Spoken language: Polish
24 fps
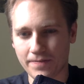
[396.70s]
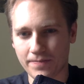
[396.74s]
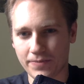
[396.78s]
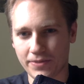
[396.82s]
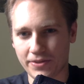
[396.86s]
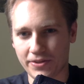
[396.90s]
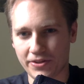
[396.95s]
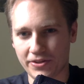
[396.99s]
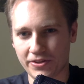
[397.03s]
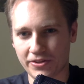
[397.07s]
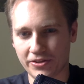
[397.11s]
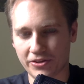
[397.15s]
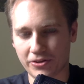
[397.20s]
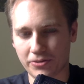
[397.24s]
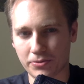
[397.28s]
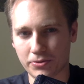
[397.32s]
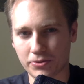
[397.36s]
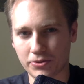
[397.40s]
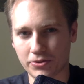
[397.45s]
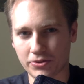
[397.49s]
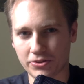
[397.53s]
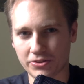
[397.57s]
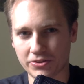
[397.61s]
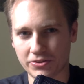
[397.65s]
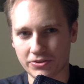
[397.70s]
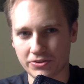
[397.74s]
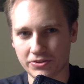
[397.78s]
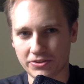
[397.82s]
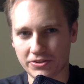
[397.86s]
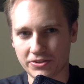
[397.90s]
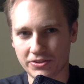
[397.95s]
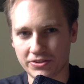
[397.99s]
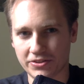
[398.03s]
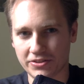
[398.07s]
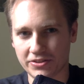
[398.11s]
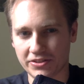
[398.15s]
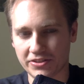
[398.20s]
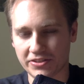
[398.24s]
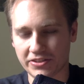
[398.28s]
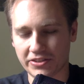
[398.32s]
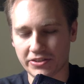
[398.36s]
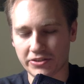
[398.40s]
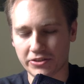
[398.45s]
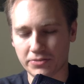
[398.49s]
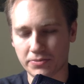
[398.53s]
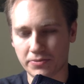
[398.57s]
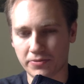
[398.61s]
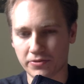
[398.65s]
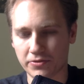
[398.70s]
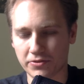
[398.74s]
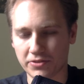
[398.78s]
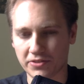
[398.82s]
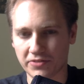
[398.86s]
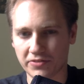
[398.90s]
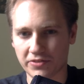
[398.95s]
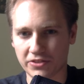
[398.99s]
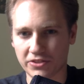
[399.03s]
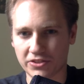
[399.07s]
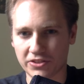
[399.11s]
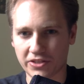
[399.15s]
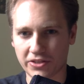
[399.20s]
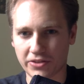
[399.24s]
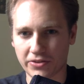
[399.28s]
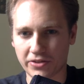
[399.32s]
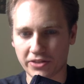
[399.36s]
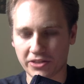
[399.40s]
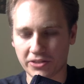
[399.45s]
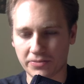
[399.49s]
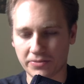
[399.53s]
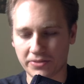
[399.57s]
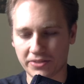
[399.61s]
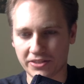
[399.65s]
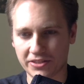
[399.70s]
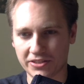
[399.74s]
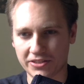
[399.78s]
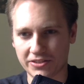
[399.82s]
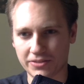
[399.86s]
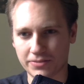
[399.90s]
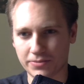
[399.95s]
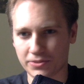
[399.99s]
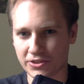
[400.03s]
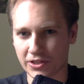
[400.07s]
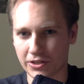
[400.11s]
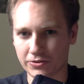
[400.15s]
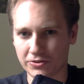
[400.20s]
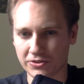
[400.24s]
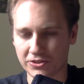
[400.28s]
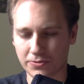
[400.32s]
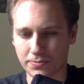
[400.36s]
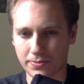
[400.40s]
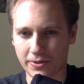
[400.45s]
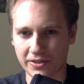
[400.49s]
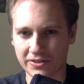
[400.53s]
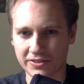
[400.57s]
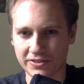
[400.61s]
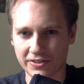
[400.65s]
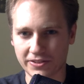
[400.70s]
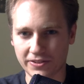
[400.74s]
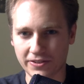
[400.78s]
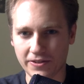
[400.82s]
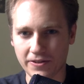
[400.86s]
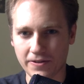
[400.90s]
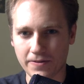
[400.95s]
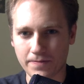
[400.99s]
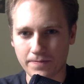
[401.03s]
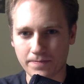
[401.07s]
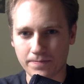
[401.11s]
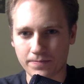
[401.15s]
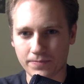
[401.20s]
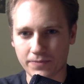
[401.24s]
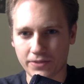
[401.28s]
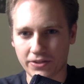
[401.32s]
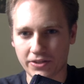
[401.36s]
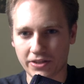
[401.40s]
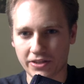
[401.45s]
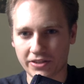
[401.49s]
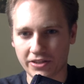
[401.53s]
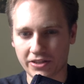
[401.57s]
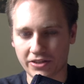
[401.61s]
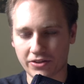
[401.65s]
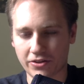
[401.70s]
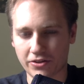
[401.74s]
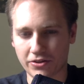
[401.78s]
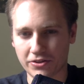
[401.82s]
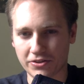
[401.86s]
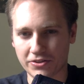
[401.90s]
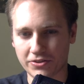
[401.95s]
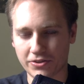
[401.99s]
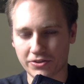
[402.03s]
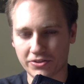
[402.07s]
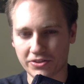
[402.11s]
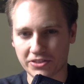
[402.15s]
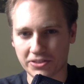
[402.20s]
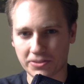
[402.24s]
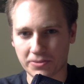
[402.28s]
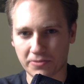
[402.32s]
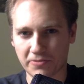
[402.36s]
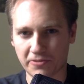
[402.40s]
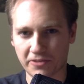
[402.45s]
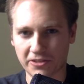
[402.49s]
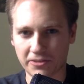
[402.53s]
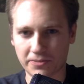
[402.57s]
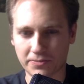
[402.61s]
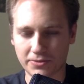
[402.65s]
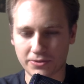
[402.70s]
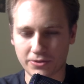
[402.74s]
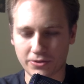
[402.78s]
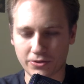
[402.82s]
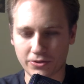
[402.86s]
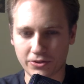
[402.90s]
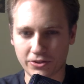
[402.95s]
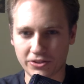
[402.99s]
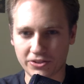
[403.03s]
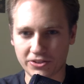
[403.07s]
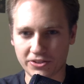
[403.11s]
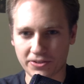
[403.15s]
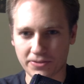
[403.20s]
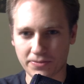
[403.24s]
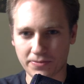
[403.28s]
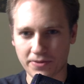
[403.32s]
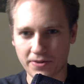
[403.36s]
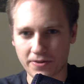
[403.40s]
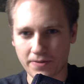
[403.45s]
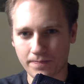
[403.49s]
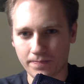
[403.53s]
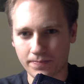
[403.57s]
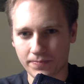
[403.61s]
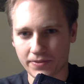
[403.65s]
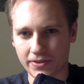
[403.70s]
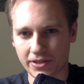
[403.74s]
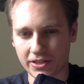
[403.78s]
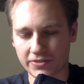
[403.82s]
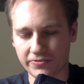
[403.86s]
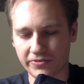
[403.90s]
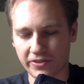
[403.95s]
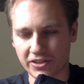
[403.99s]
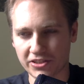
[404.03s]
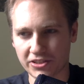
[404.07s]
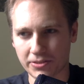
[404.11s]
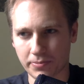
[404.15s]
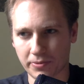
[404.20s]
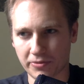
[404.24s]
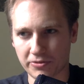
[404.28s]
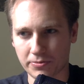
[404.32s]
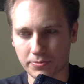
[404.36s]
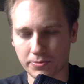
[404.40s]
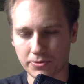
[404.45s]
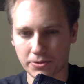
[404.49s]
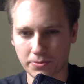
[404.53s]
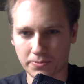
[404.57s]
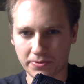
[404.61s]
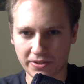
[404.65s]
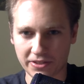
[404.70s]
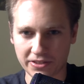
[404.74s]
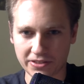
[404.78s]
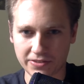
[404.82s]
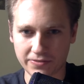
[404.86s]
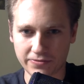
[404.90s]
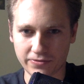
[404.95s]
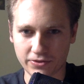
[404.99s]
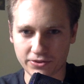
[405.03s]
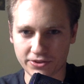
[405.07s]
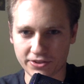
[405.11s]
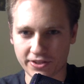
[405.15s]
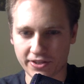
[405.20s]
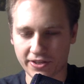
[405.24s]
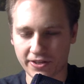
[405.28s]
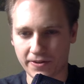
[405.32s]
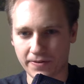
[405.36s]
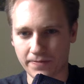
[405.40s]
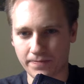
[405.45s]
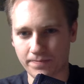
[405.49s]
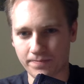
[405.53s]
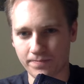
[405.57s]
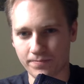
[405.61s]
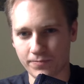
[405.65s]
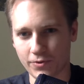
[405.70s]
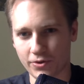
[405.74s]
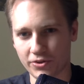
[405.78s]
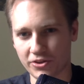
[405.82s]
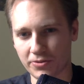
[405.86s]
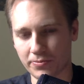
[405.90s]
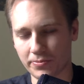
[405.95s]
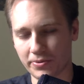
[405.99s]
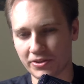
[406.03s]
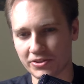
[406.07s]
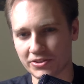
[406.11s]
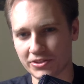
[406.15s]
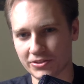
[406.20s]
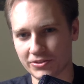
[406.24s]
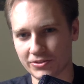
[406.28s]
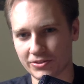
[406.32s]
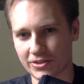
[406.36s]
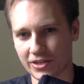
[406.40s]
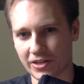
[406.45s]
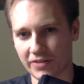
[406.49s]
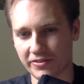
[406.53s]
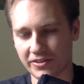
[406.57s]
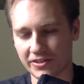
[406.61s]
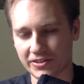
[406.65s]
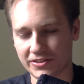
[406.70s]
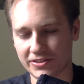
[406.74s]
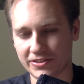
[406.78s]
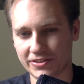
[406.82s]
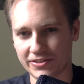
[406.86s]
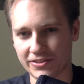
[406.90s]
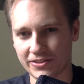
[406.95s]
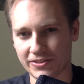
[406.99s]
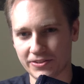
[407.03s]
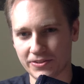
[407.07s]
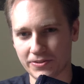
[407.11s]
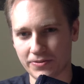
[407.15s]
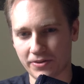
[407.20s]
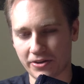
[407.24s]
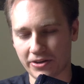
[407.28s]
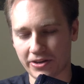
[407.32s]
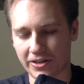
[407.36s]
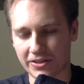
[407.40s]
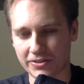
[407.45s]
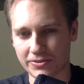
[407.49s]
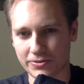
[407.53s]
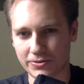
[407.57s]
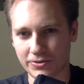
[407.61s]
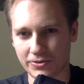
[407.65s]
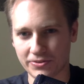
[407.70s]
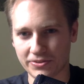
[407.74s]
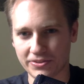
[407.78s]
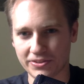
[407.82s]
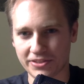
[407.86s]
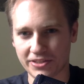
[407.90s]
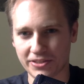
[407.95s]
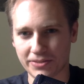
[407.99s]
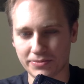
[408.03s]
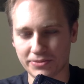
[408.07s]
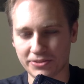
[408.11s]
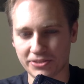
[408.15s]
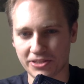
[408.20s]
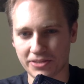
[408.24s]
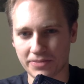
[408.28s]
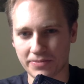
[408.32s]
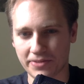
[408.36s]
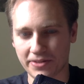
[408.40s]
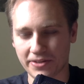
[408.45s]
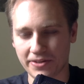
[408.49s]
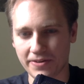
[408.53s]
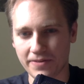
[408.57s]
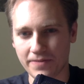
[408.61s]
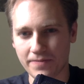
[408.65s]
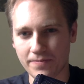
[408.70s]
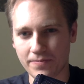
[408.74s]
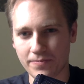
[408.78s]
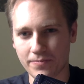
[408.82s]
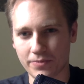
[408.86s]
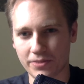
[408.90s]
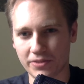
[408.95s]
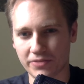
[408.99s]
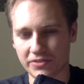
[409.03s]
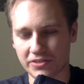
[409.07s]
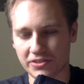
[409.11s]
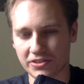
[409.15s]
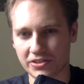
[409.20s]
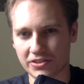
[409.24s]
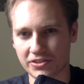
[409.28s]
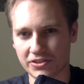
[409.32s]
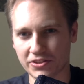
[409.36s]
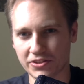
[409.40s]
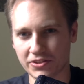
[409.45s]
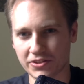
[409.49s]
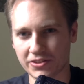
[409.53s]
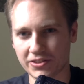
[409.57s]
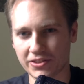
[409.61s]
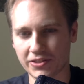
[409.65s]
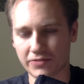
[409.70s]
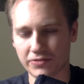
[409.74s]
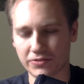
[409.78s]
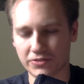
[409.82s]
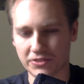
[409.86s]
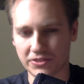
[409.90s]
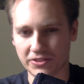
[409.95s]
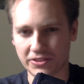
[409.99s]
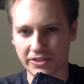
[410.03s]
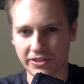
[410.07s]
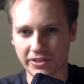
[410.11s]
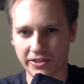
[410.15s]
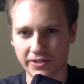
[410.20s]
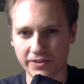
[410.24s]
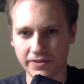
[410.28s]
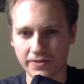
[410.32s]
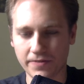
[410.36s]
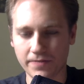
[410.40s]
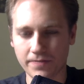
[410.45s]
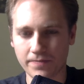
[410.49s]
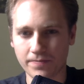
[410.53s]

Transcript: i robił to coś z jakiegoś powodu zewnętrznego, jakim jest przydatność do pracy, i dlatego zgodnie z tym efektem psychologicznym jest większe prawdopodobieństwo, że no, nie będzie to dla Was e, relaksujące i przyjemne, ponieważ ten czynnik z zewnątrz istnieje.